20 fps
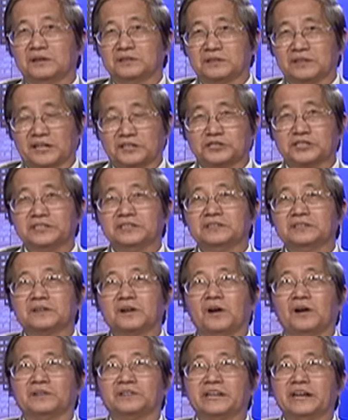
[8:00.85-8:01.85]
thật sự
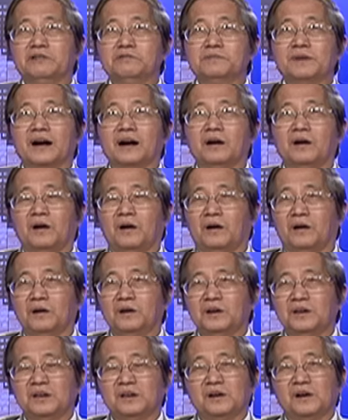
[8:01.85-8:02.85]
còn nếu mà họ
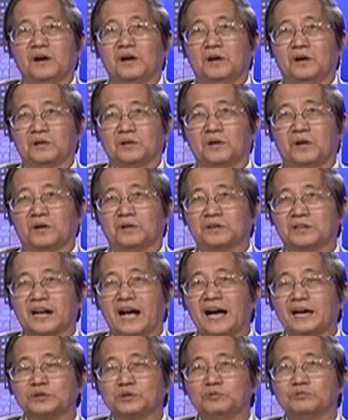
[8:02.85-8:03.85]
họ còn
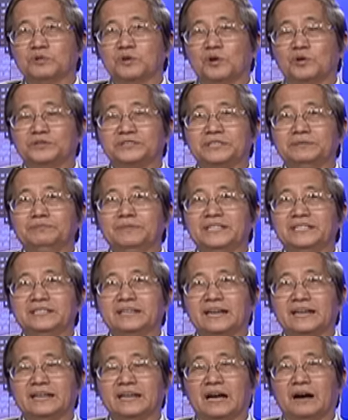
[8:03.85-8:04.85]
ca tụng Hồ Chí
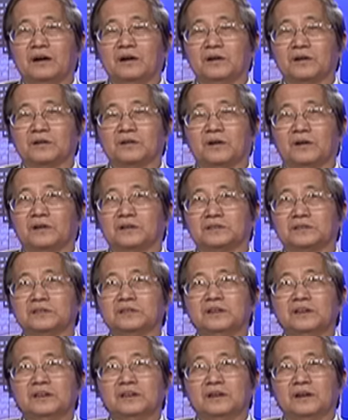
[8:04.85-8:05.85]
Minh hay là họ còn uh,
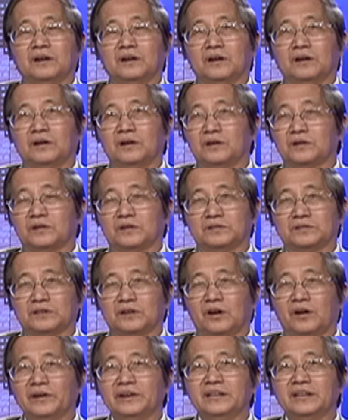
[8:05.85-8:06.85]
họ còn
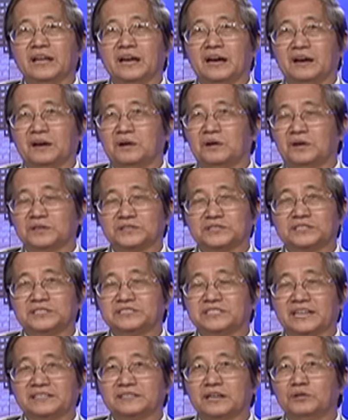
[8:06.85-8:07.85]
nói là họ chỉ
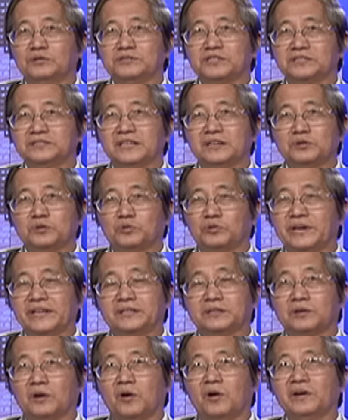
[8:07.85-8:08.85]
tranh đấu cho nhân
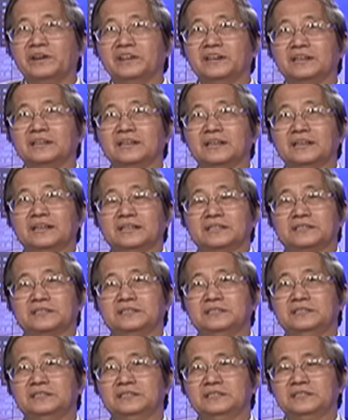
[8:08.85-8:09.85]
quyền thôi đó
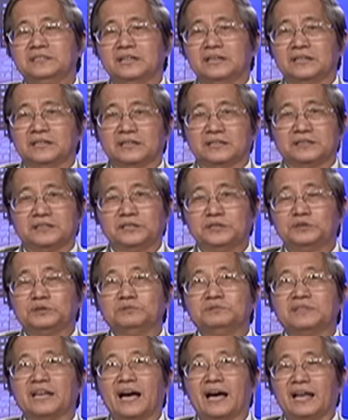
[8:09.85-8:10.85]
thì thì
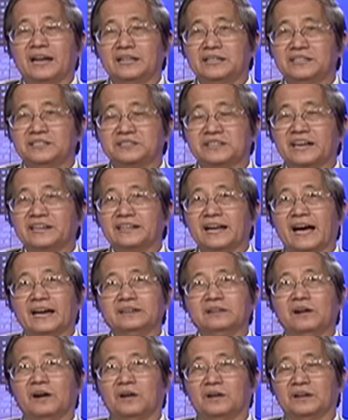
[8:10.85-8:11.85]
chúng ta liền kết
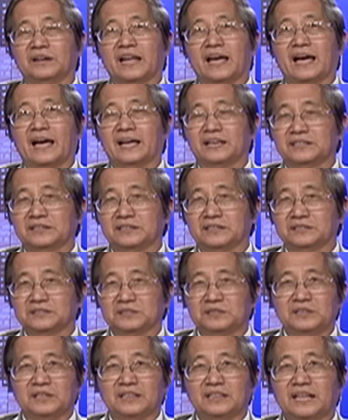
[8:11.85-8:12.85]
án họ là uh,
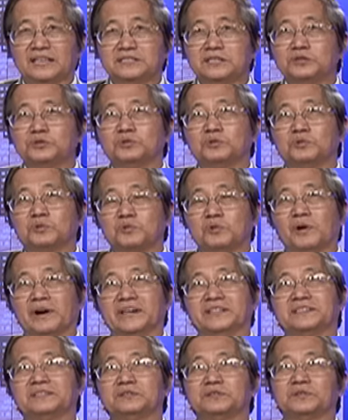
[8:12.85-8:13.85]
là dân chủ cuội
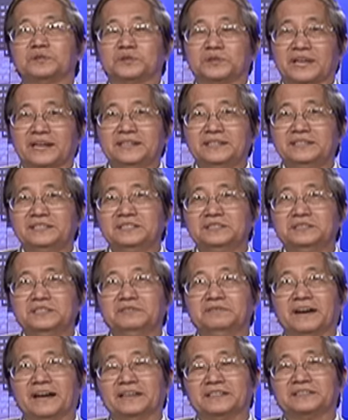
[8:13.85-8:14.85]
thì tôi thấy
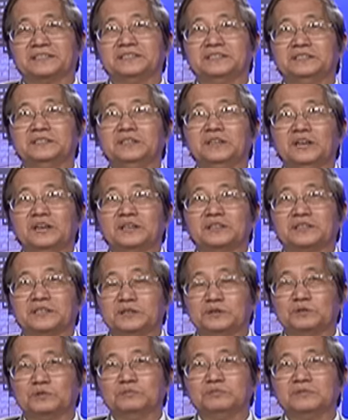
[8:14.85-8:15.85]
như vậy thì
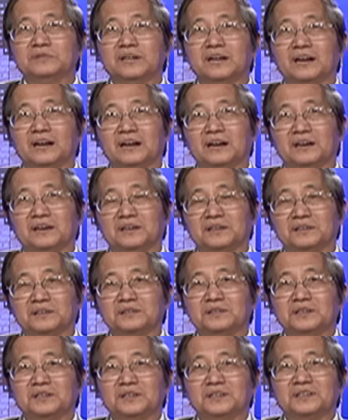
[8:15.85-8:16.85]
thì cũng
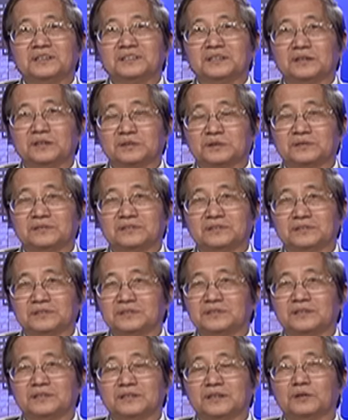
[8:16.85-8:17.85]
uh,
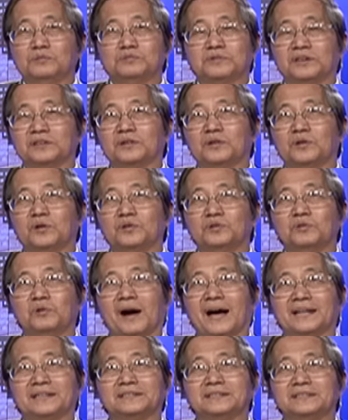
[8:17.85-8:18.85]
uh, không có khôn
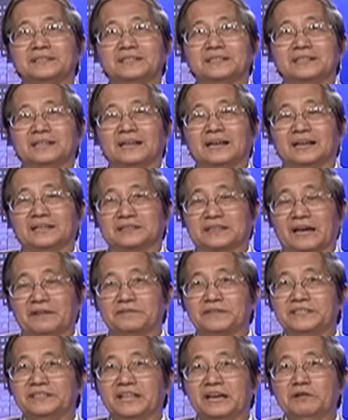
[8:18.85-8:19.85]
ngoan uh, tại
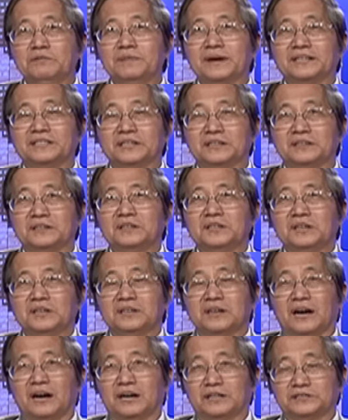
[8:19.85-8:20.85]
vì nếu mà giờ
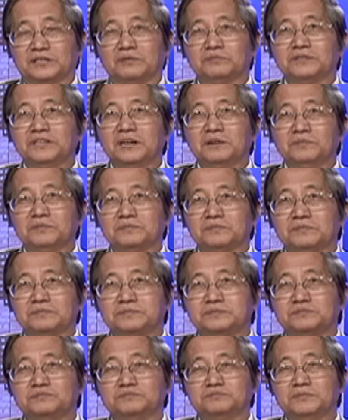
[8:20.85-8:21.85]
ở trong nước
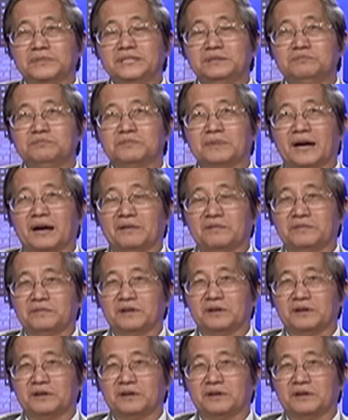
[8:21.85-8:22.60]
mình mà